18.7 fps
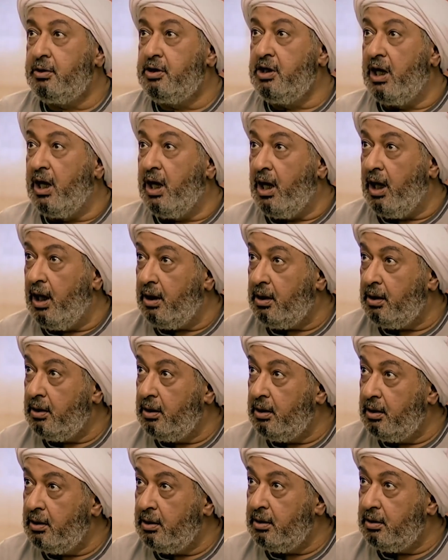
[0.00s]
ياه
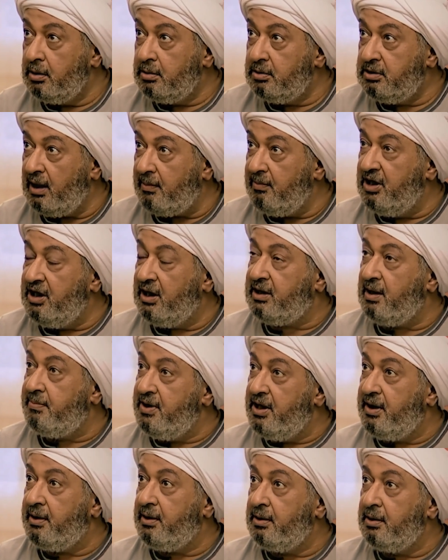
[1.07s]
دي عمليه
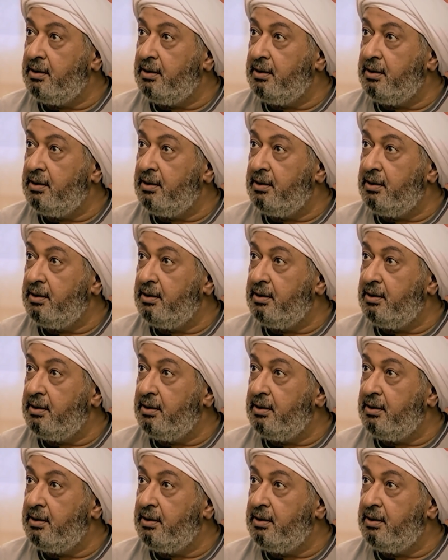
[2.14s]
كبيره